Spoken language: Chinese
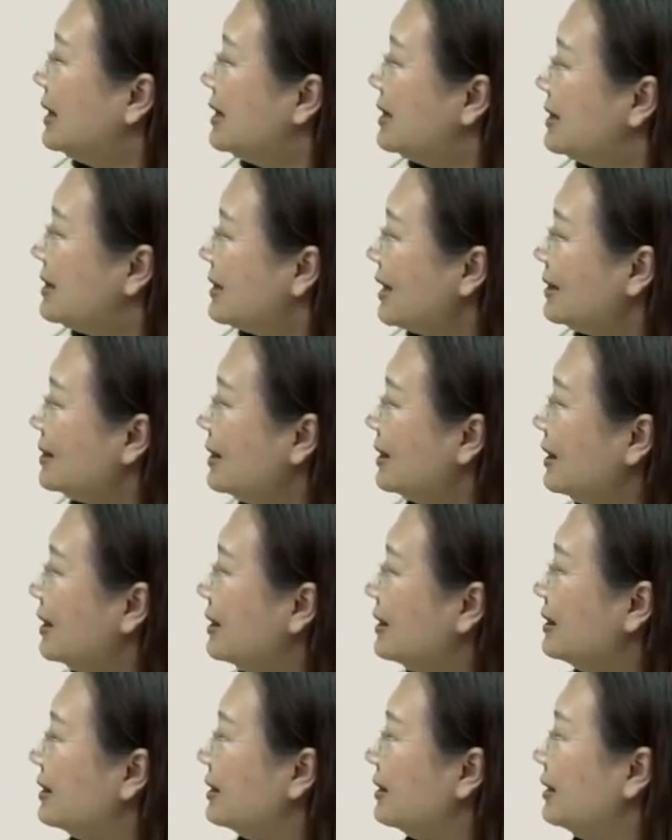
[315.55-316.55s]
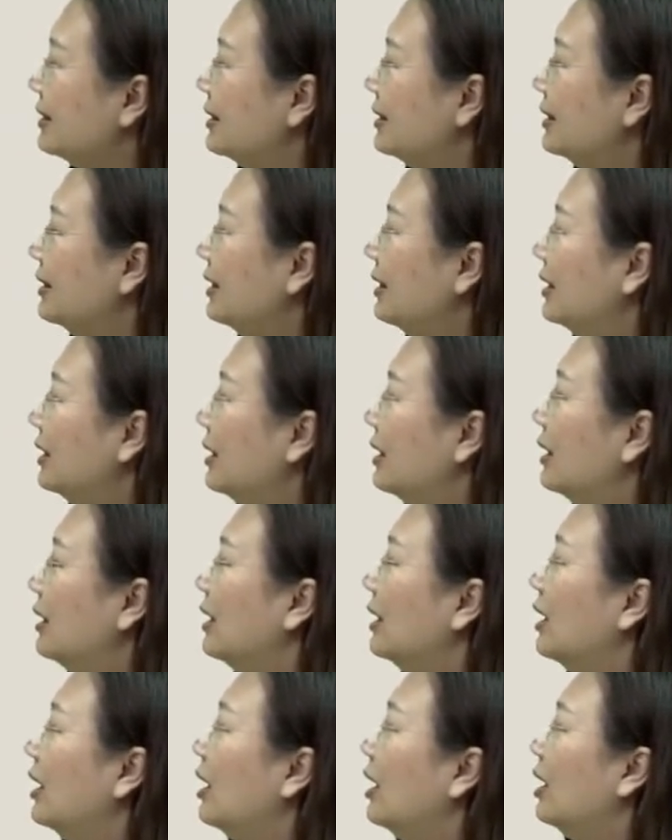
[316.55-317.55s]
在这里
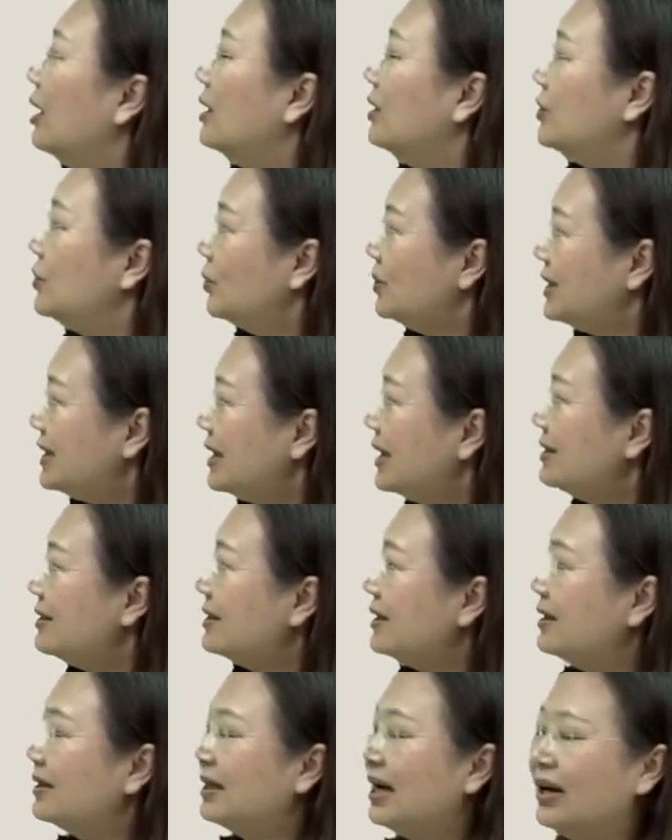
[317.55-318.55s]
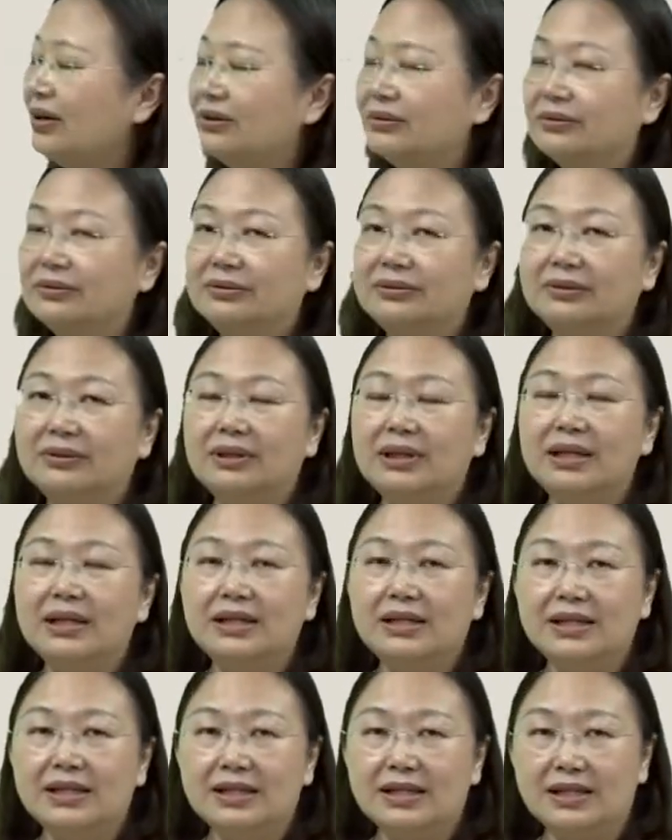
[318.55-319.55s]
就牵涉到
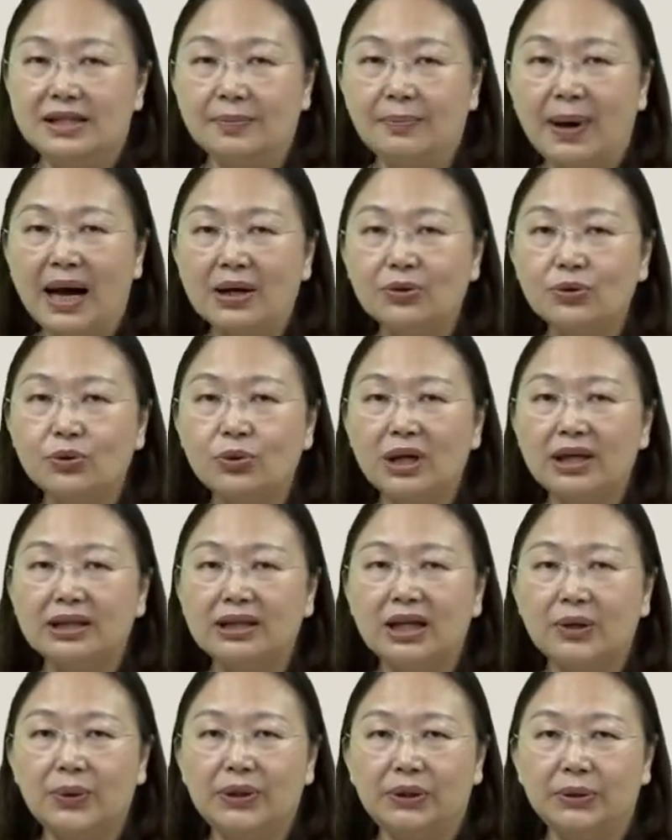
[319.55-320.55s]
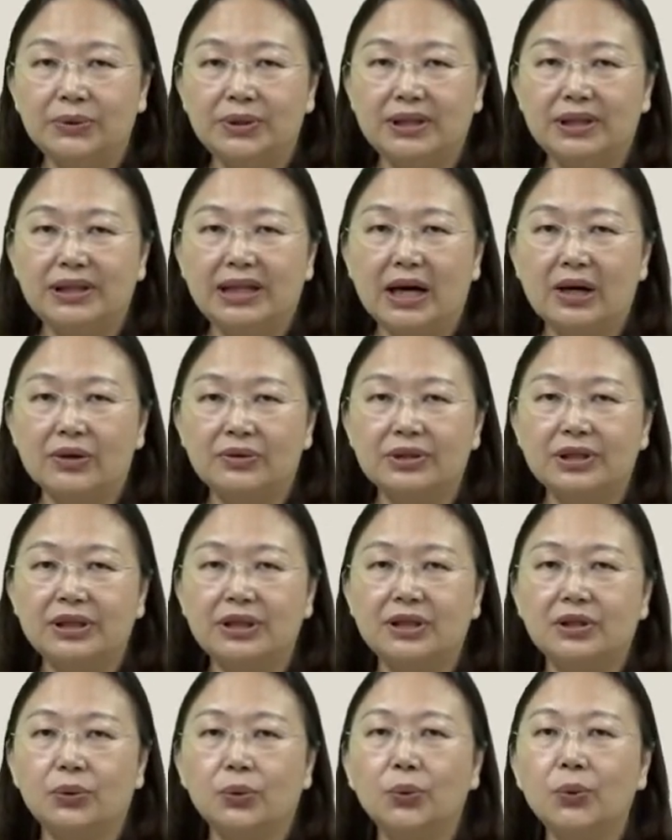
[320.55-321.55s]
十八岁，各位都知道
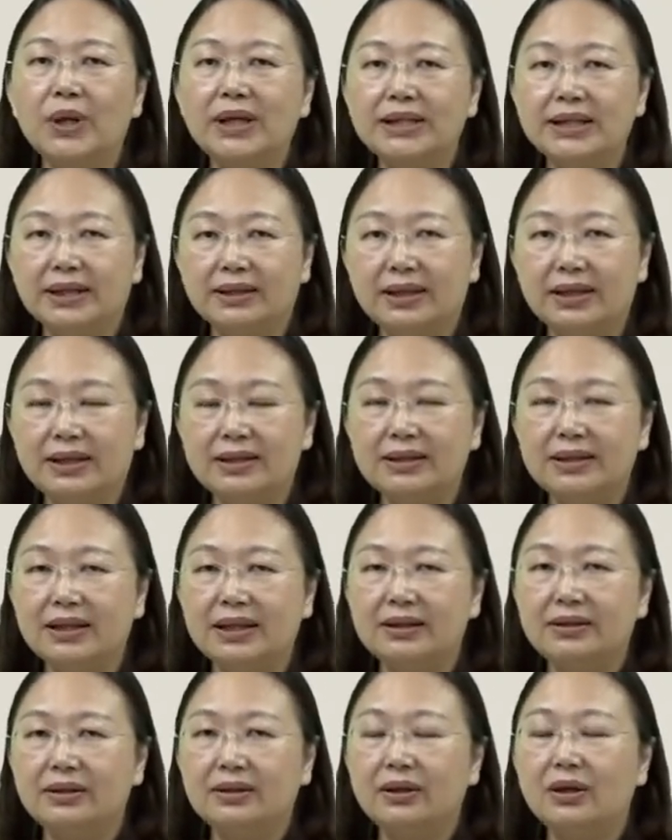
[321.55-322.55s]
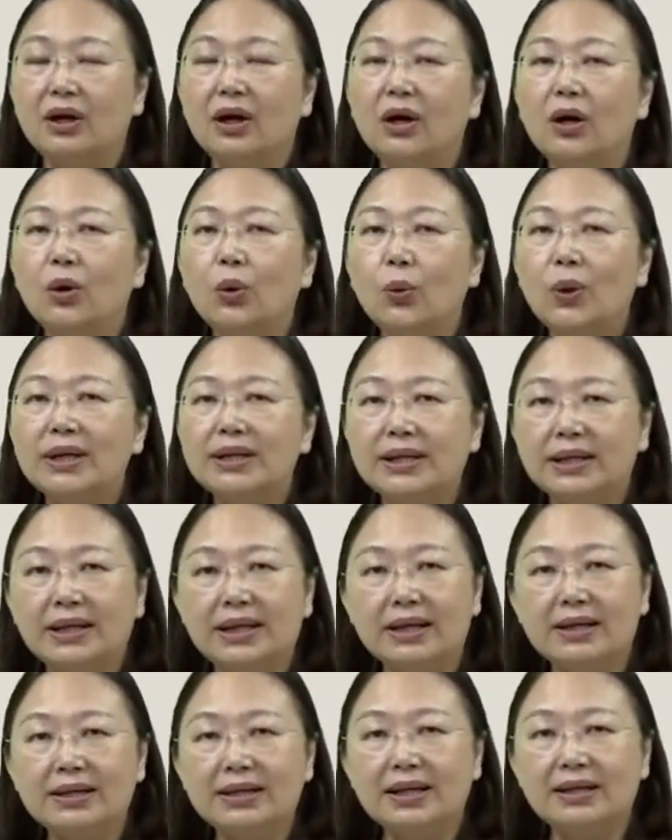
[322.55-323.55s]
是未成年人。未成
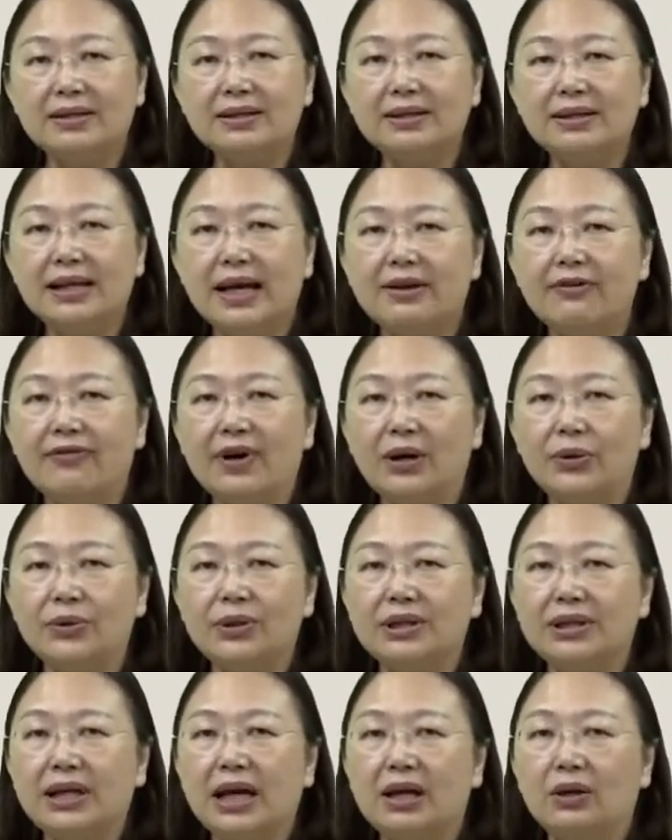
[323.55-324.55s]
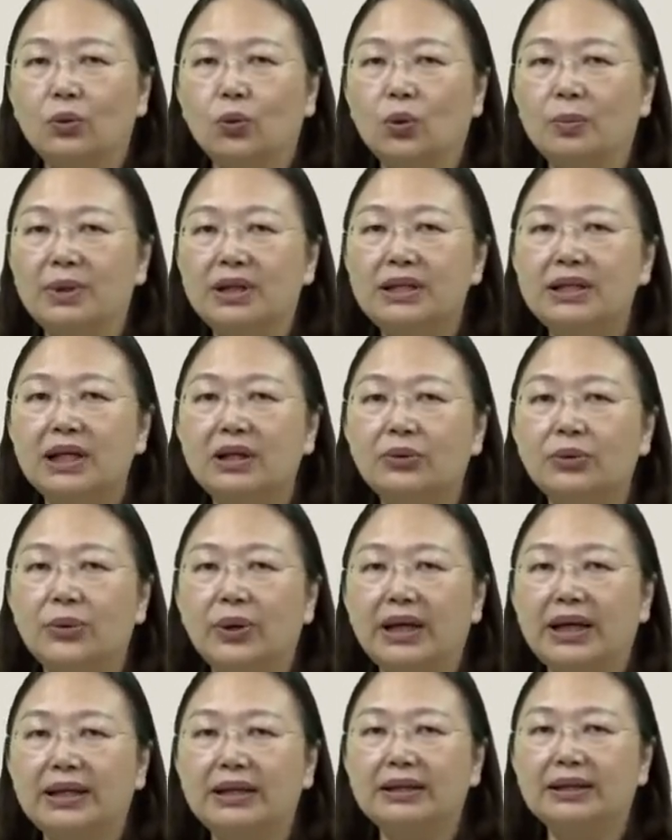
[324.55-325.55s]
年人在法律上，我们认
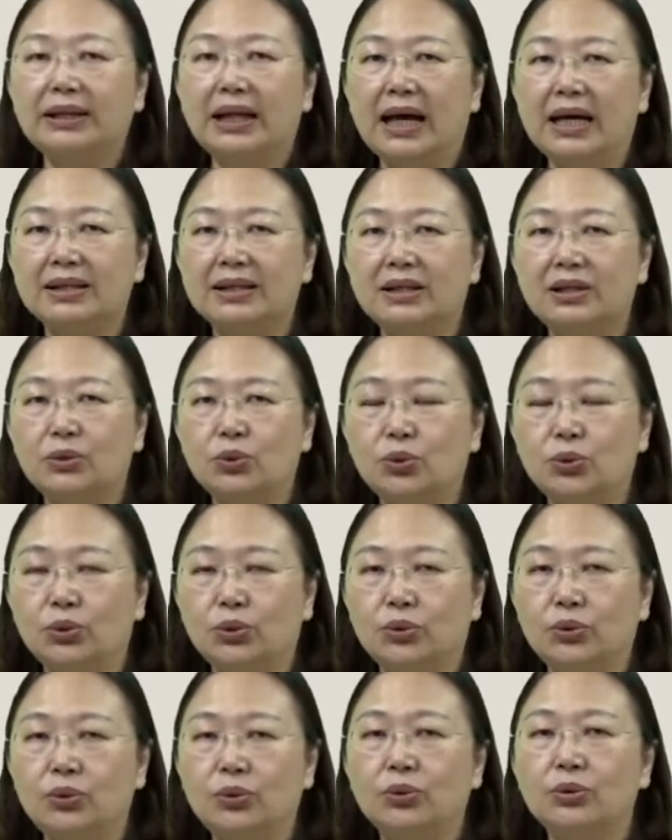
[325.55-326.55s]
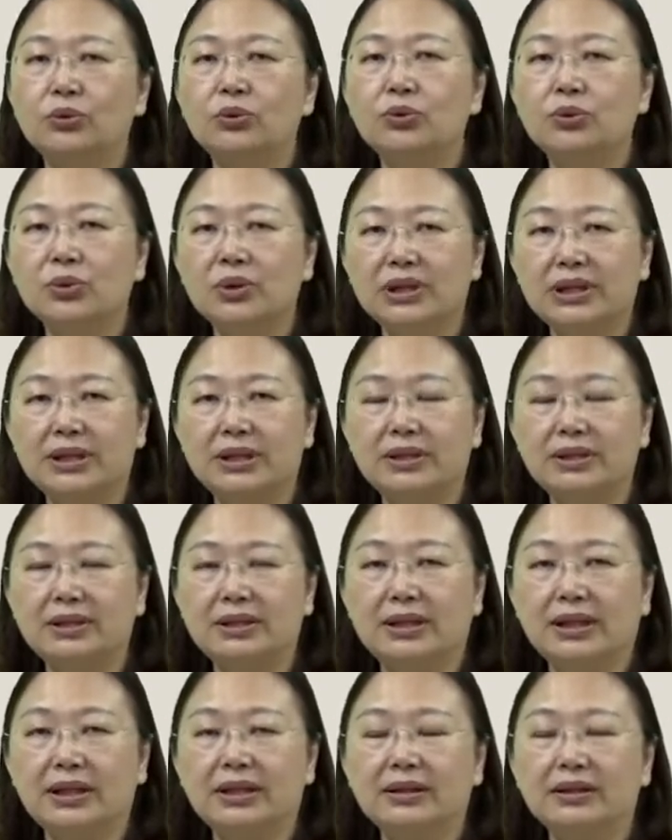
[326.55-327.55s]
为他是属于弱势
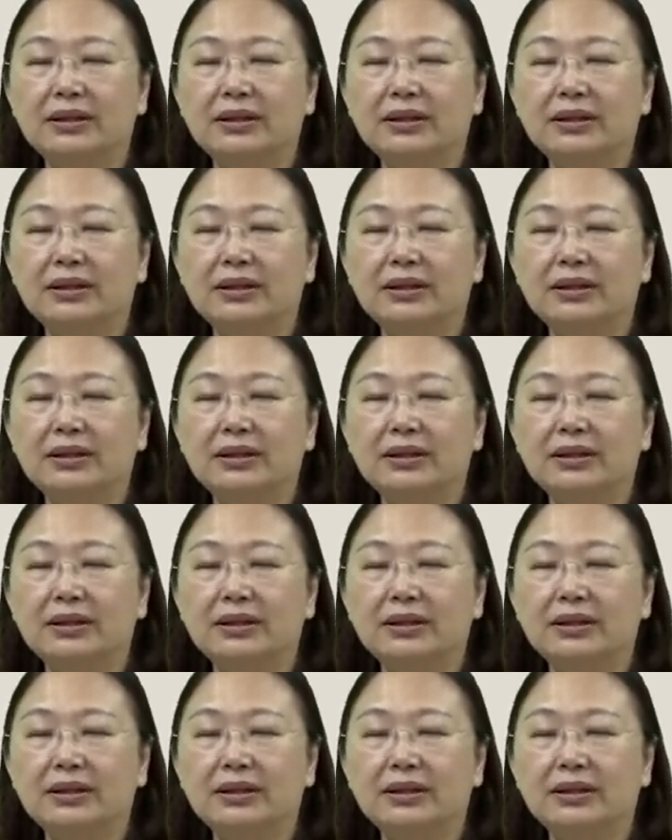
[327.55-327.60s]
者。